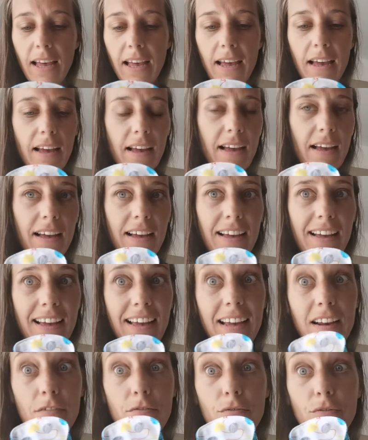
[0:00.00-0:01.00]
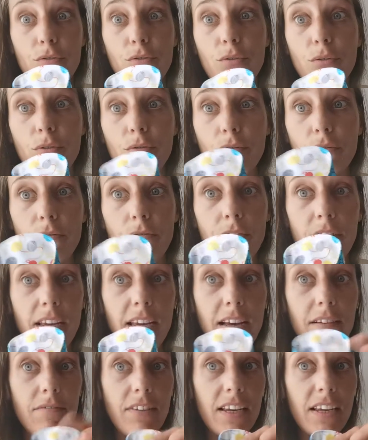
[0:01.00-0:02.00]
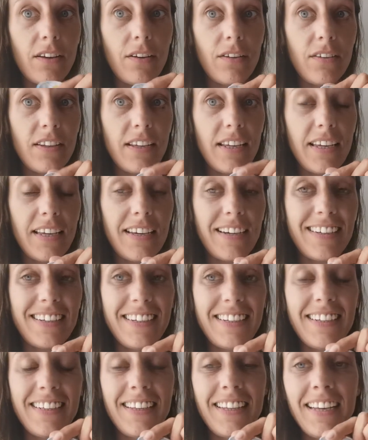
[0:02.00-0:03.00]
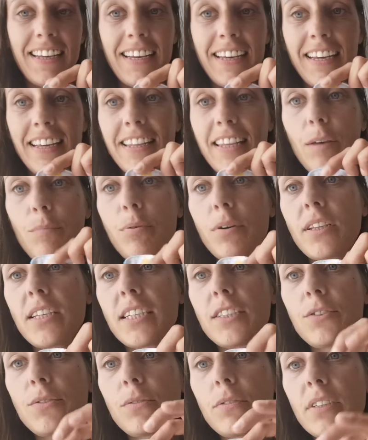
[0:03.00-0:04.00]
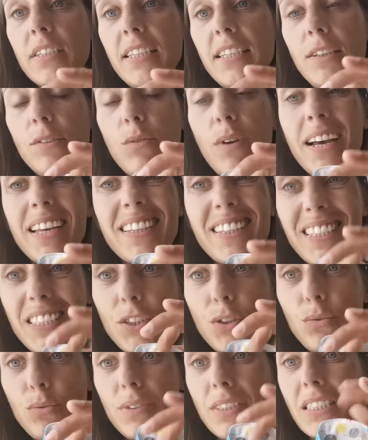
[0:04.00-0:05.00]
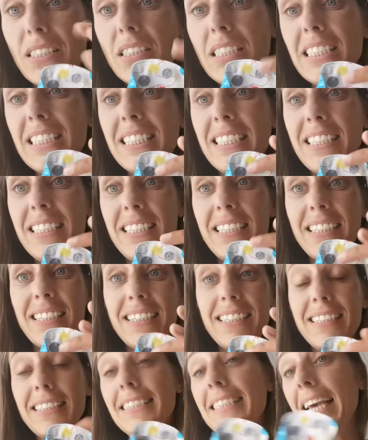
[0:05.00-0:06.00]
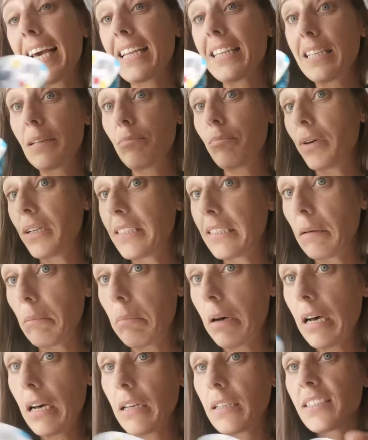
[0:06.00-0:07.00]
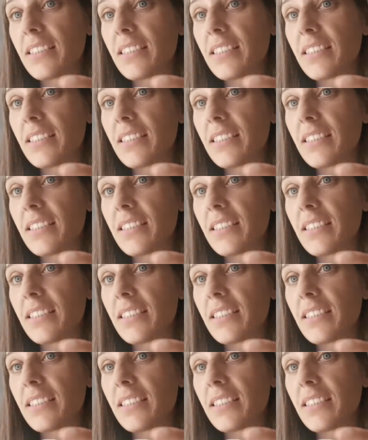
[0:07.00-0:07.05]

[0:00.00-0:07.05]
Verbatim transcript: Euh, elles vont se retrouver avec des, euh, des, protections qui ont un tissu ici qui, certes, il peut être sympa,